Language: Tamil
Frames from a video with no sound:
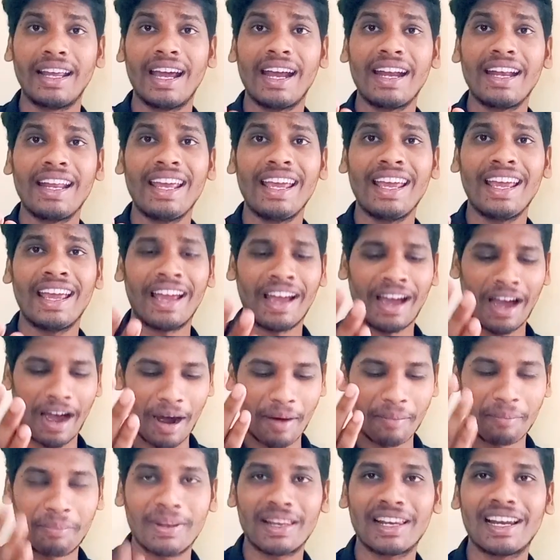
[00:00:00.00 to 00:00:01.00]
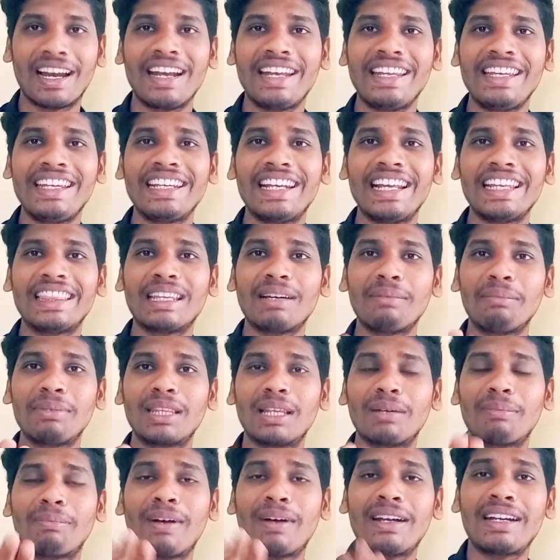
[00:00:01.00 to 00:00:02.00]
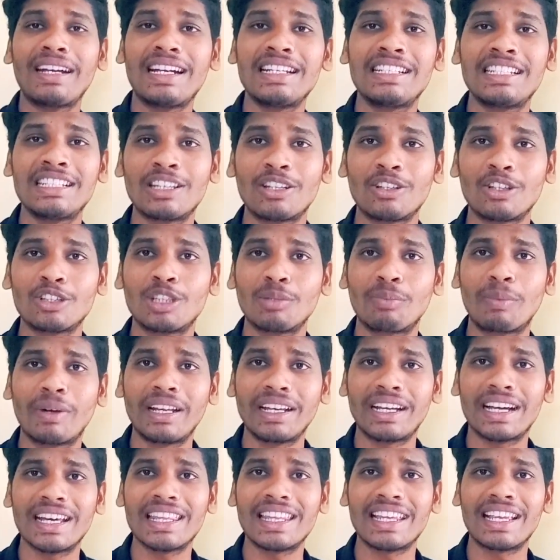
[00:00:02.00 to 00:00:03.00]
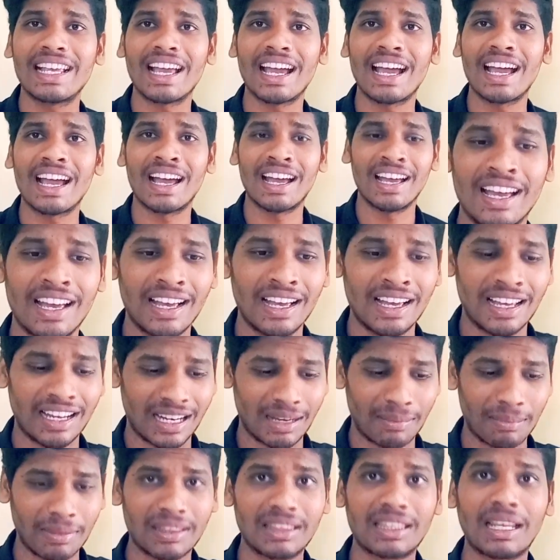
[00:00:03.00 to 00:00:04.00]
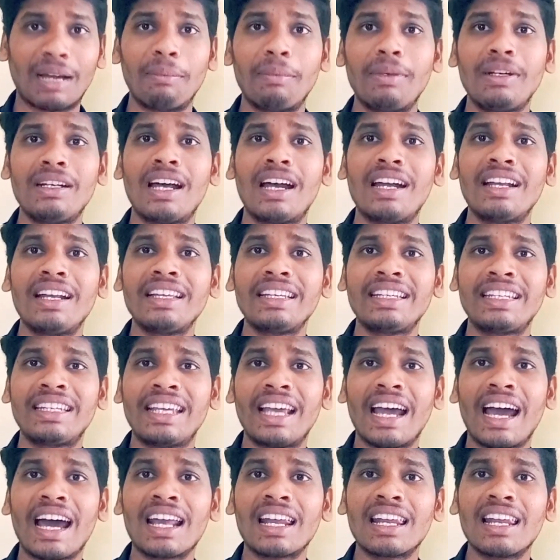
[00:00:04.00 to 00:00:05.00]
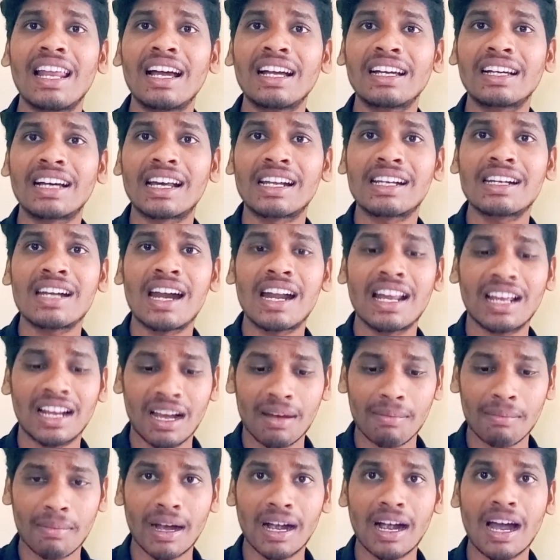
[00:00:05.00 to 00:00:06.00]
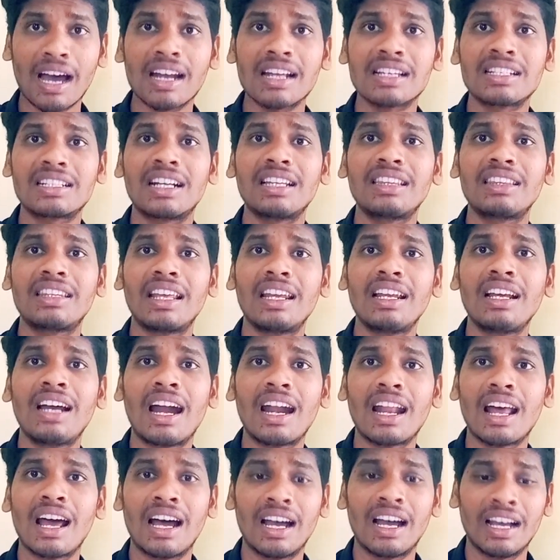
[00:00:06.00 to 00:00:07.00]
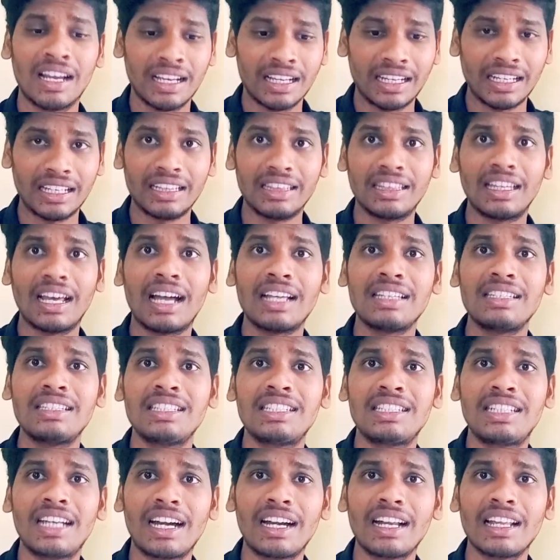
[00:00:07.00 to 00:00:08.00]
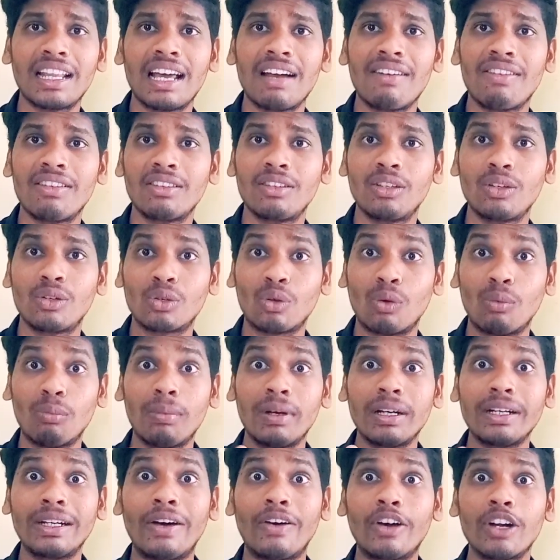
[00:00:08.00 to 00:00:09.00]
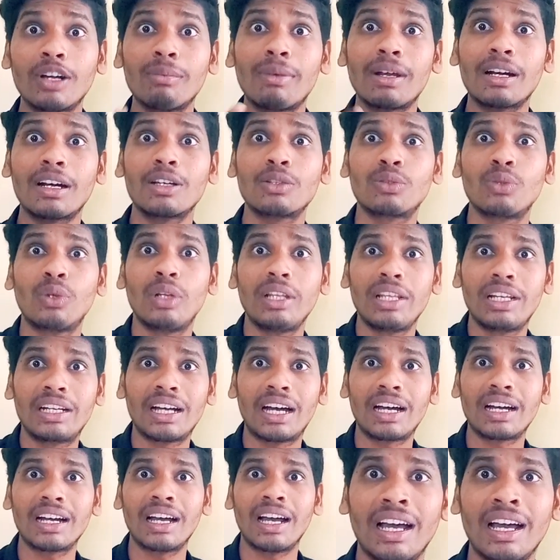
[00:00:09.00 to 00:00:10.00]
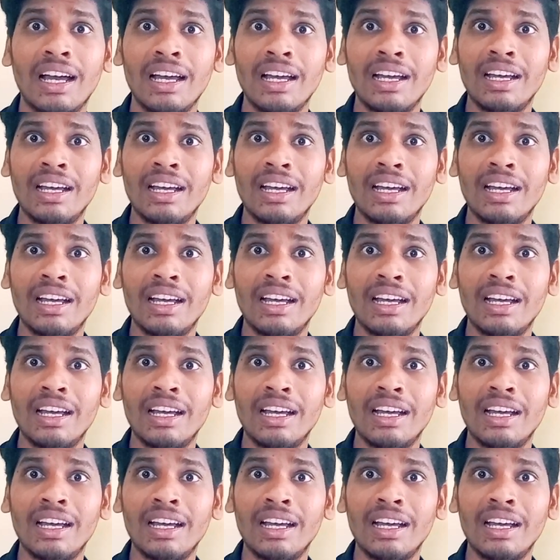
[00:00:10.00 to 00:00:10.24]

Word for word: அனே அண்ணே அப்படிலாம் நீங்களே தப்பு தப்பா நினைச்சு சந்தோஷப்பட்டுக்காதீங்க நம்ம தமிழ்நாடு கேரளா கர்நாடகா மகாராஷ்டிரா தெலுங்கானா இந்த அஞ்சு ஸ்டேட்டை தான் வந்து ரொம்ப கவனமாக இருக்க சொல்லியிருக்காங்க